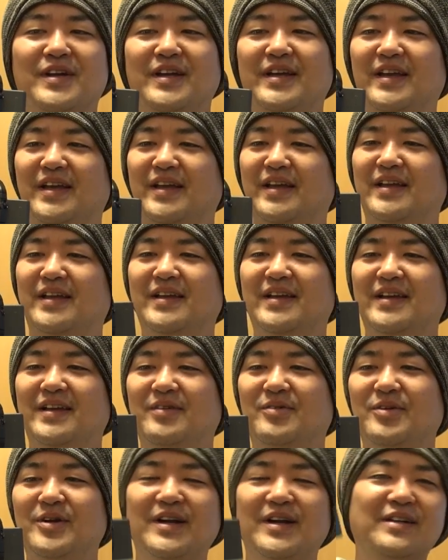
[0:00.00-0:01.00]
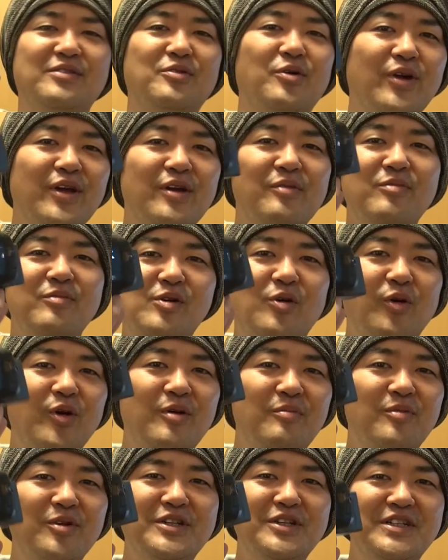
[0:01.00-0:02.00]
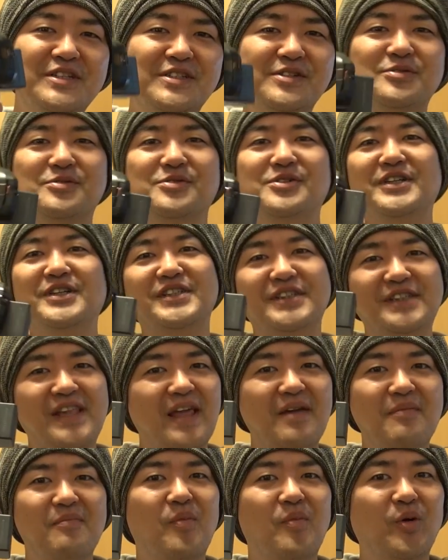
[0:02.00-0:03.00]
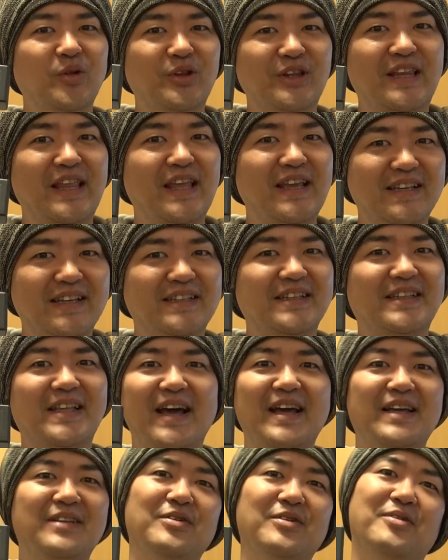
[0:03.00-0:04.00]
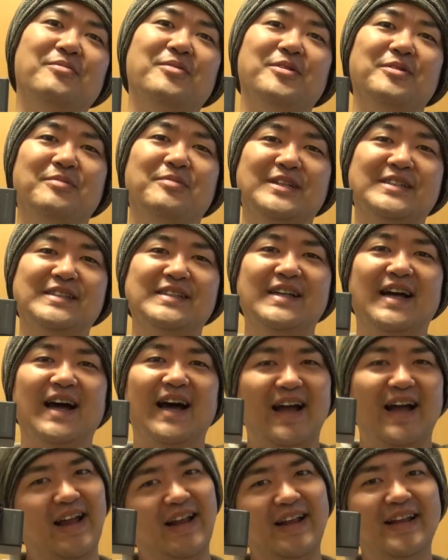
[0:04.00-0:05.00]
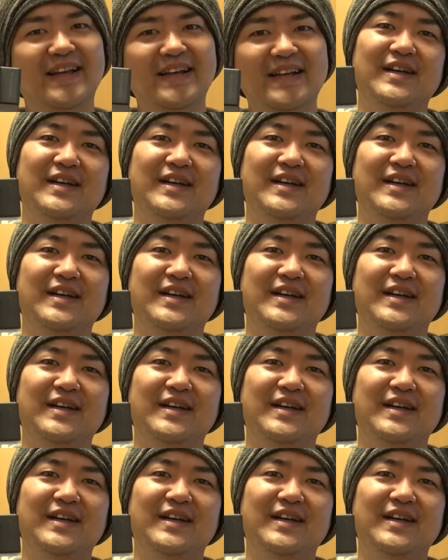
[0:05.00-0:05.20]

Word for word: えー、これから、これ、これも荷造りして持っていきたいと思います。はい。